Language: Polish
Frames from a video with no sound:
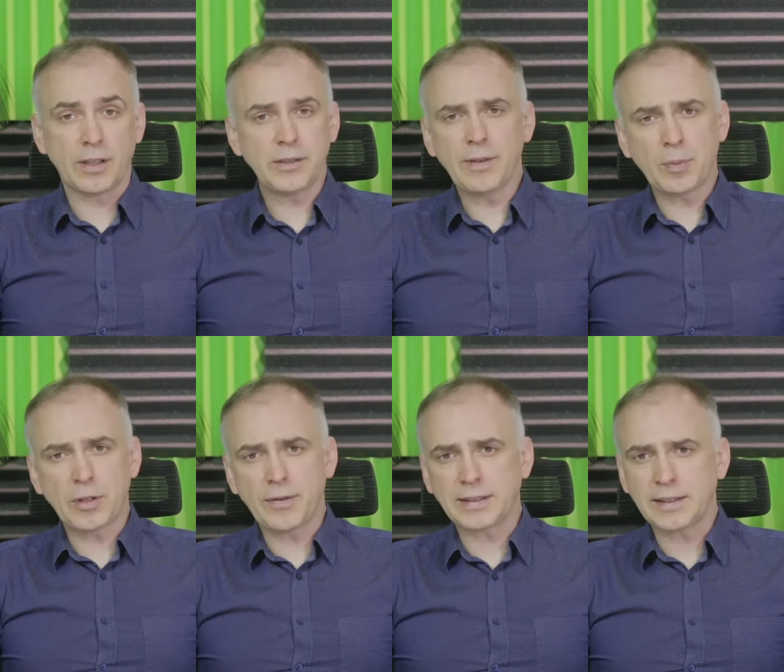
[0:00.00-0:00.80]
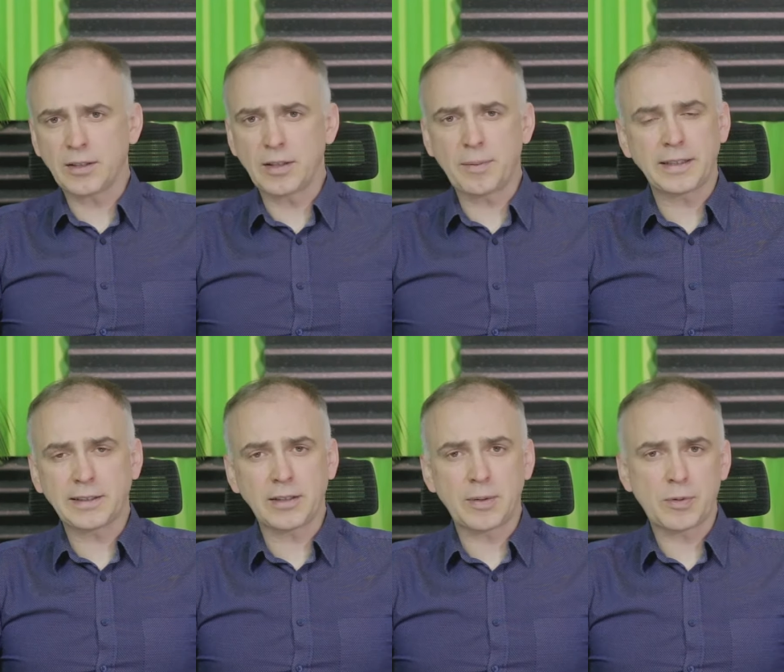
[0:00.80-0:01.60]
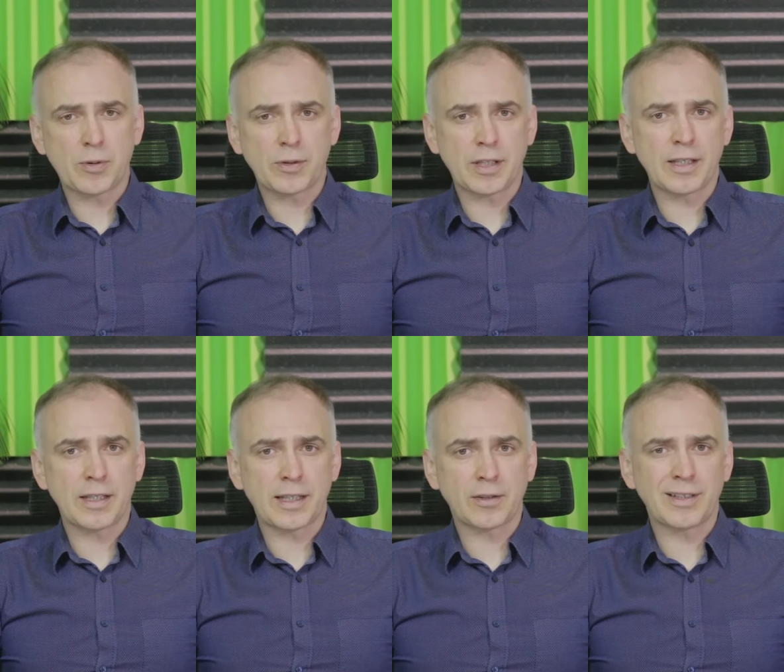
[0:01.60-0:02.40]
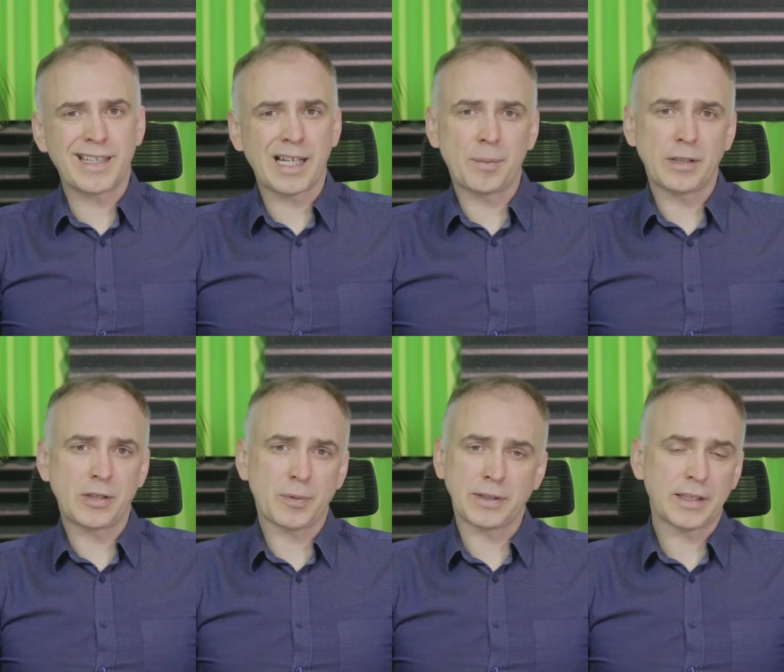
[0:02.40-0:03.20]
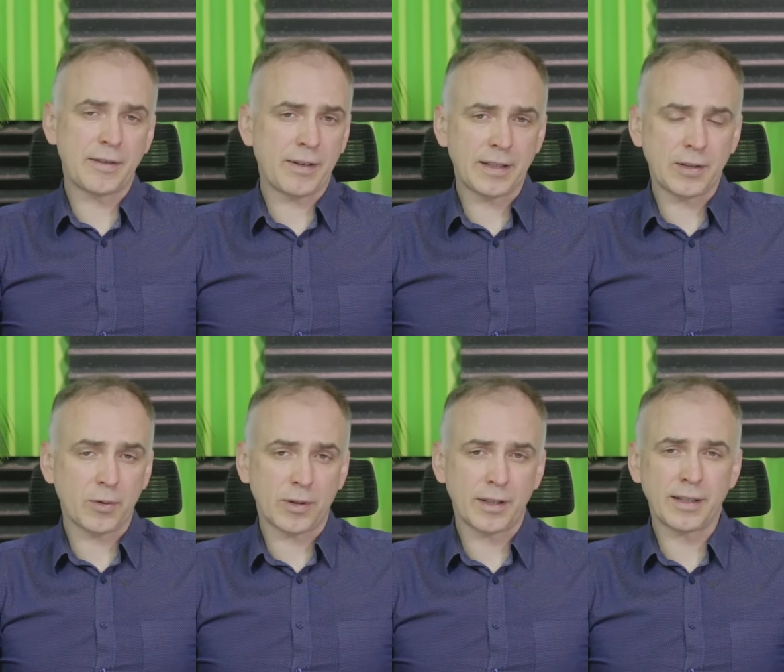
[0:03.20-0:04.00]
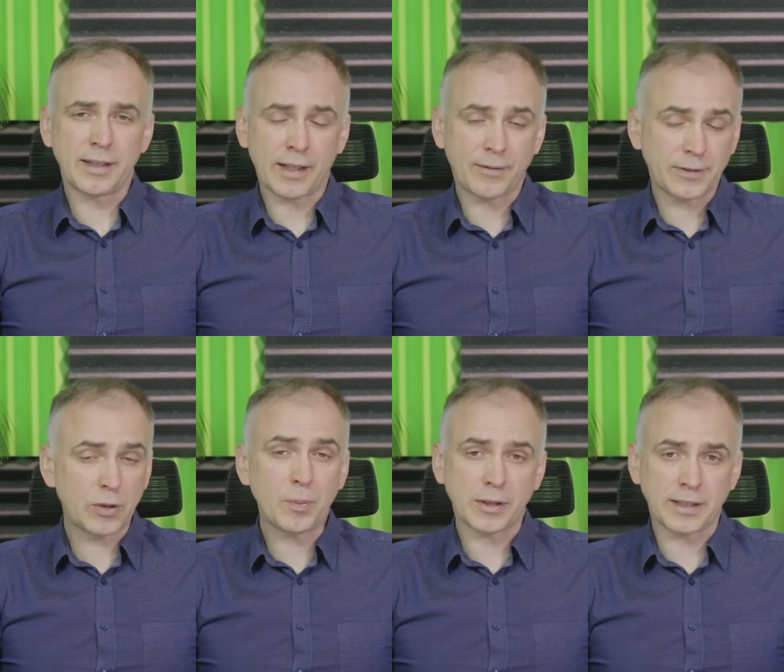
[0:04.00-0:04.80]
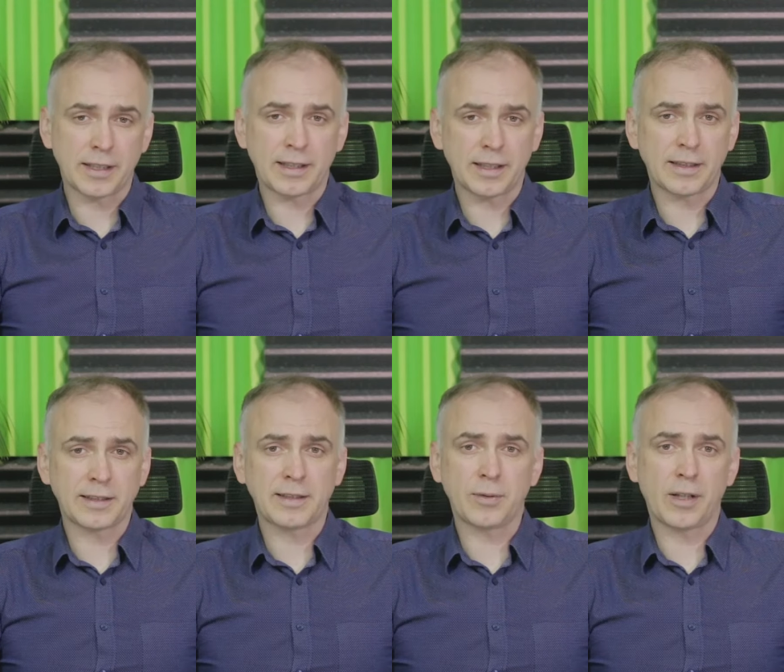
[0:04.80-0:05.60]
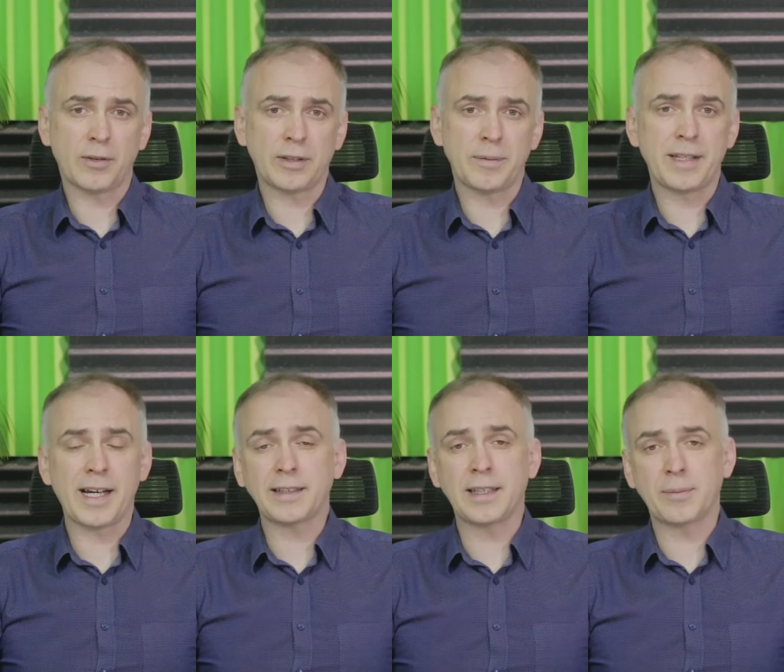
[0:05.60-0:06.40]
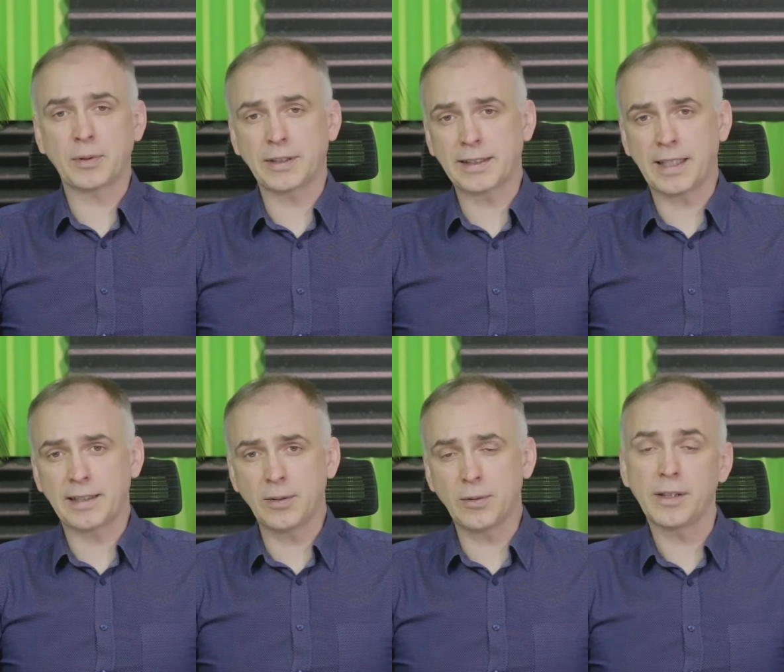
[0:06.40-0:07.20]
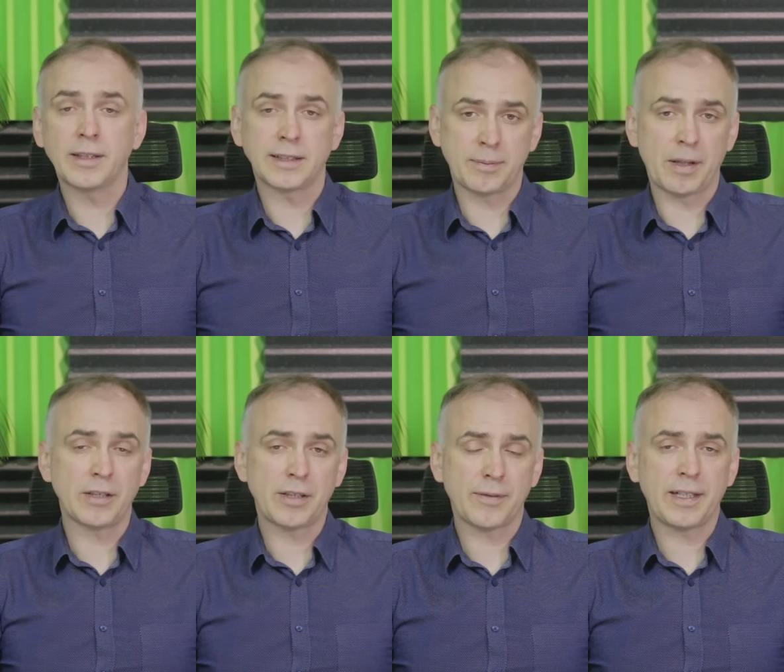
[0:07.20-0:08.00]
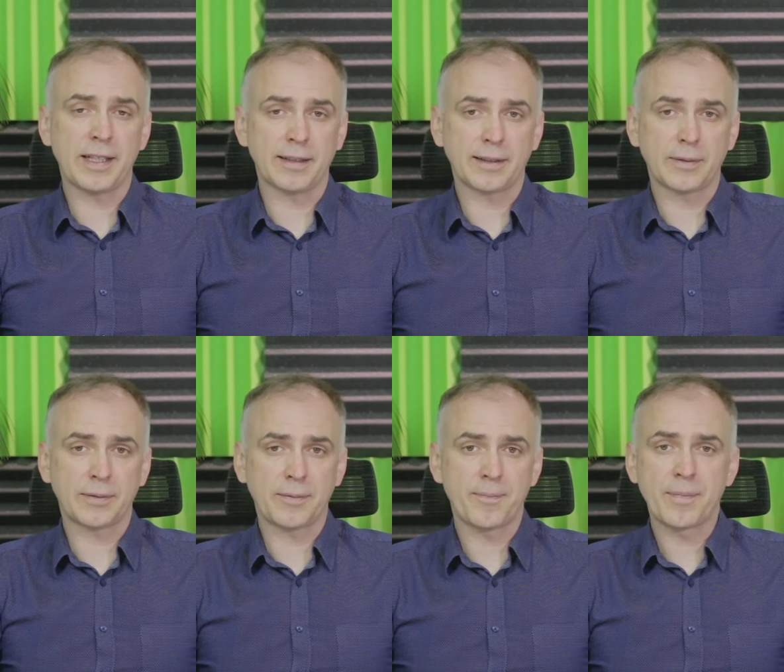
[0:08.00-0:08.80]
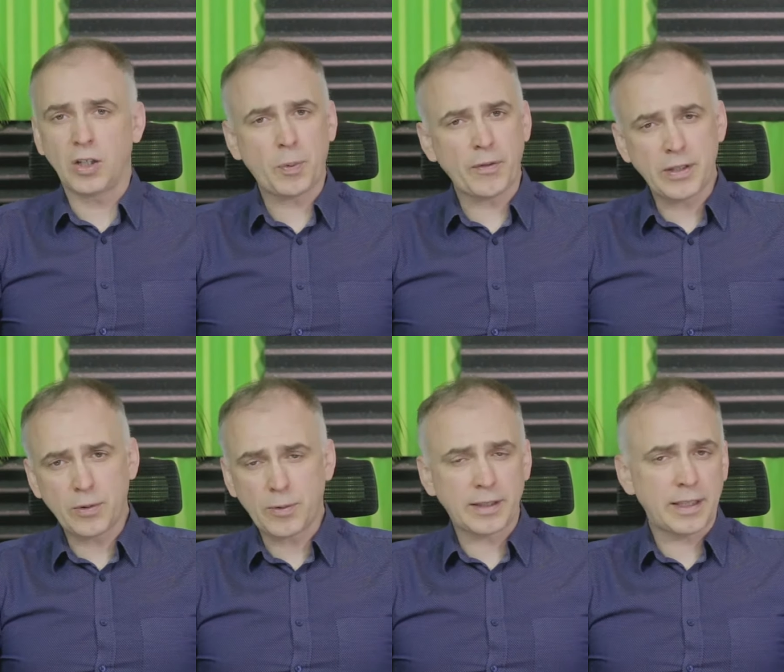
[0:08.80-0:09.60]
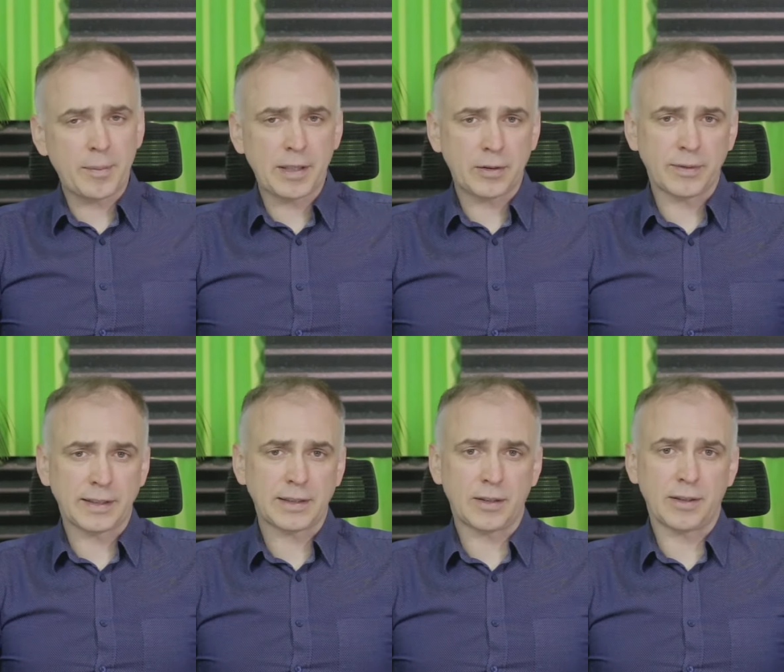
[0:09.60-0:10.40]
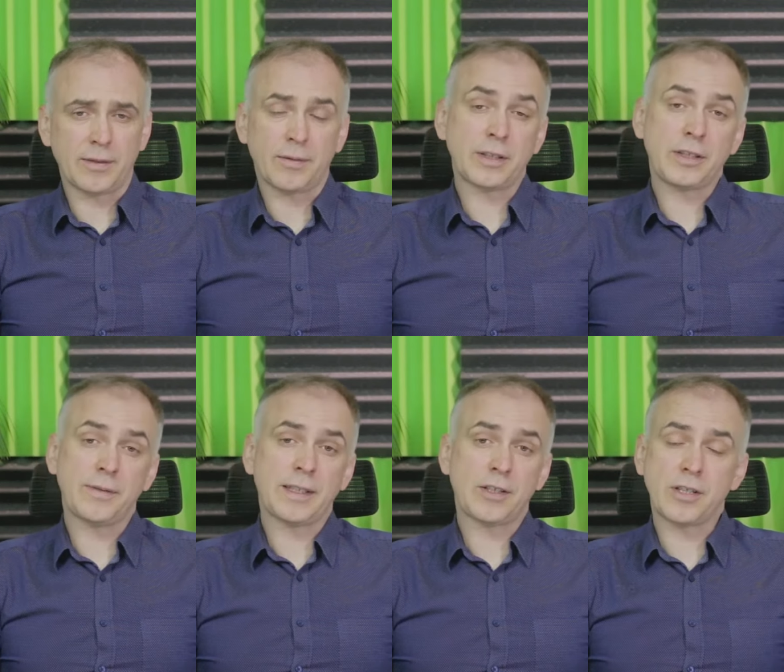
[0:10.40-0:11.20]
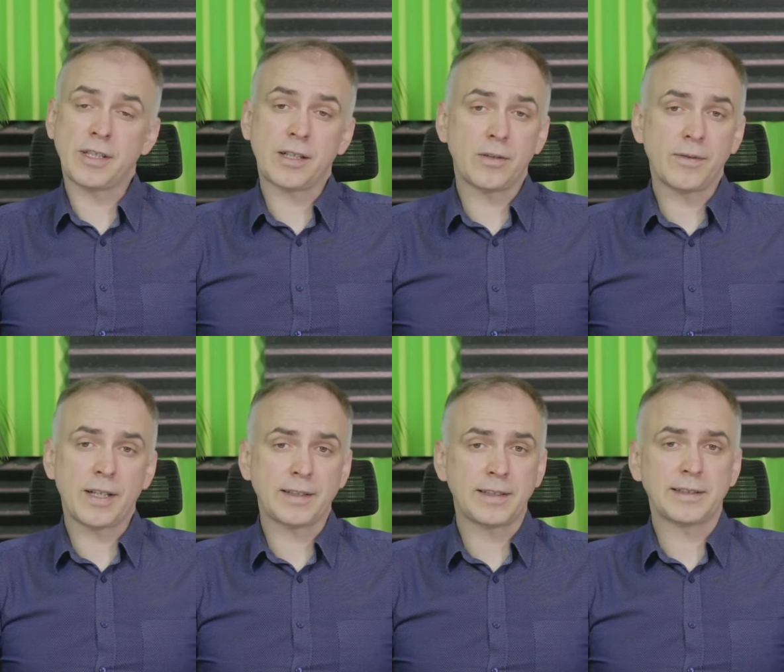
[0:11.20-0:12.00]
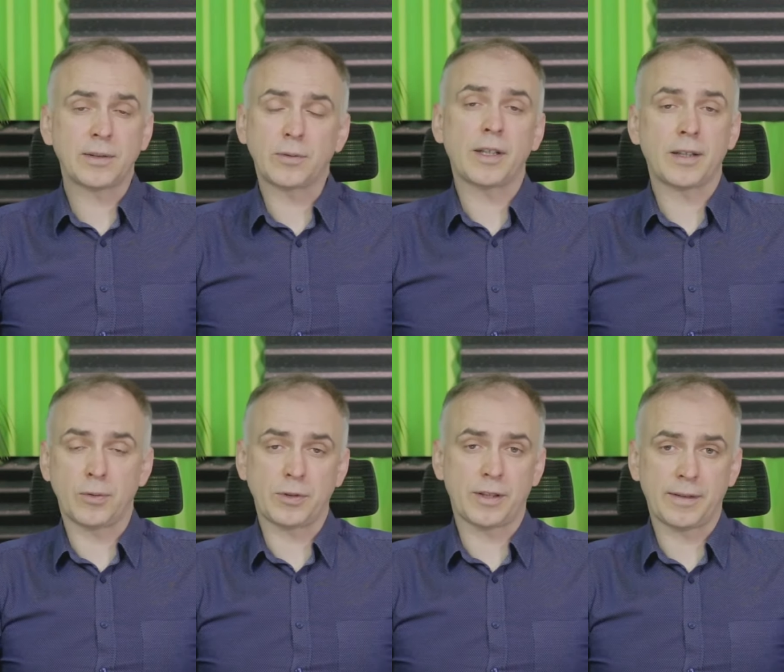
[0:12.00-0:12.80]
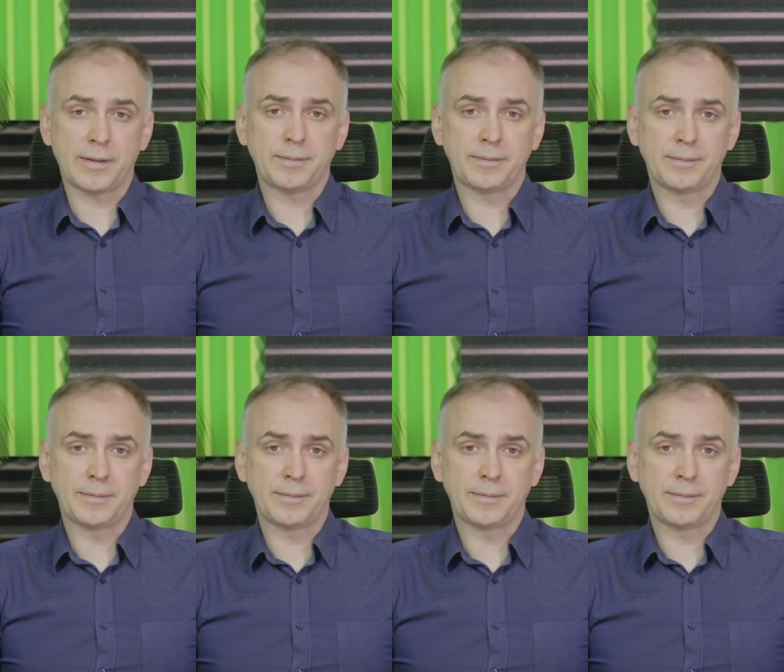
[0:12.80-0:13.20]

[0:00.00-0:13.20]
Właściwa budowa strony ma istotne przełożenie na to jak będzie pozyskiwany ruch, jednak w 100% decyduje o tym jak ten pozyskany ruch zmieni się w klientów. Odpowiedni układ elementów na stronie, właściwe narzędzia konwersji są tutaj kluczowe.